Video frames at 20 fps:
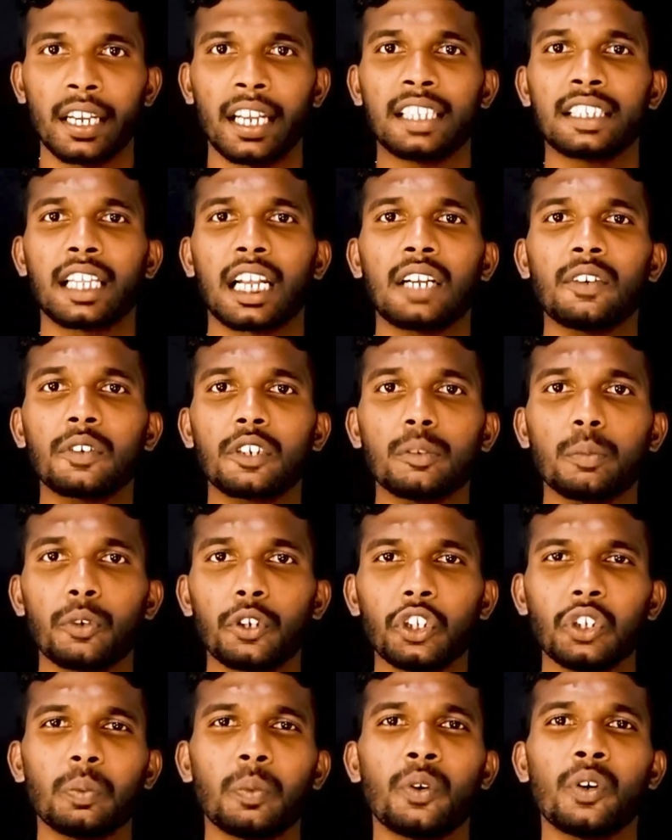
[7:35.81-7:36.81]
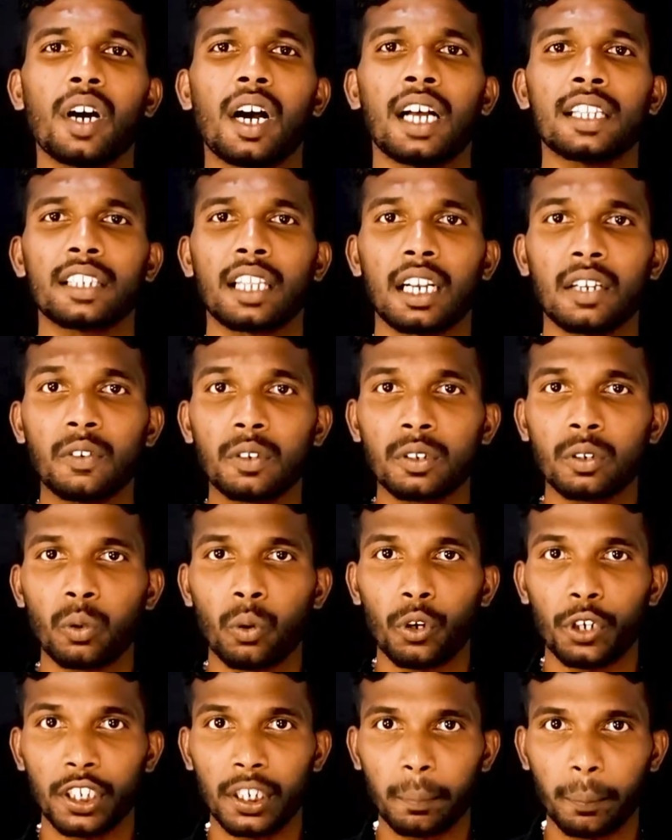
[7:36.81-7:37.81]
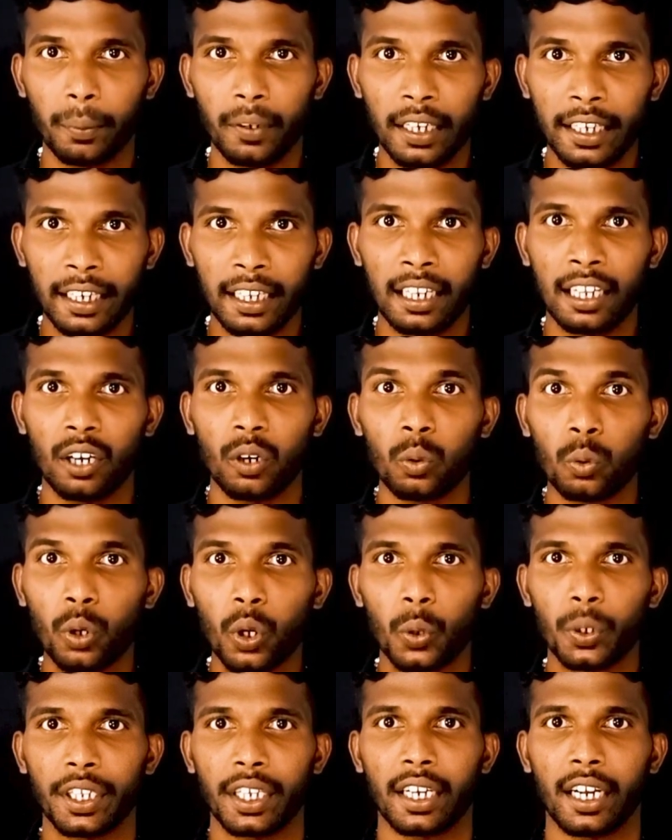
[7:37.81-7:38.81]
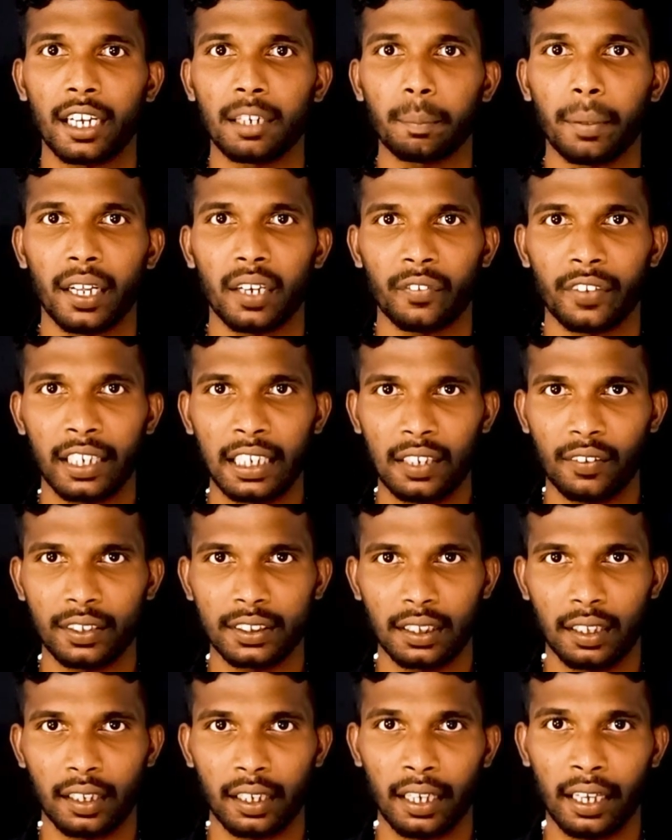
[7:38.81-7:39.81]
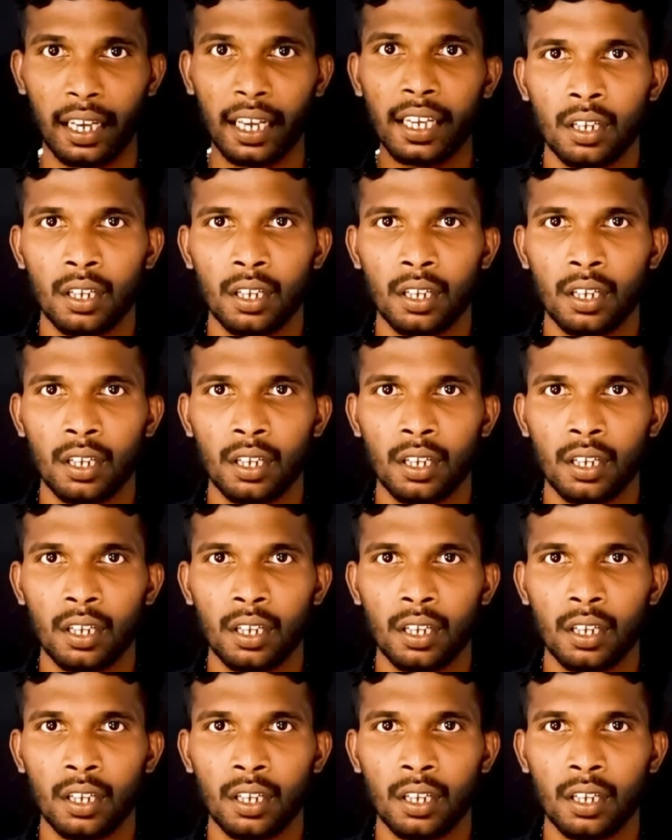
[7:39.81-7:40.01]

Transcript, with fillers: எந்த அளவுக்கு முடியுமோ அந்த அளவுக்கு உங்களுடைய பிள்ளைகளை உங்களுடைய கண் பார்வையிலேயே வச்சிருங்க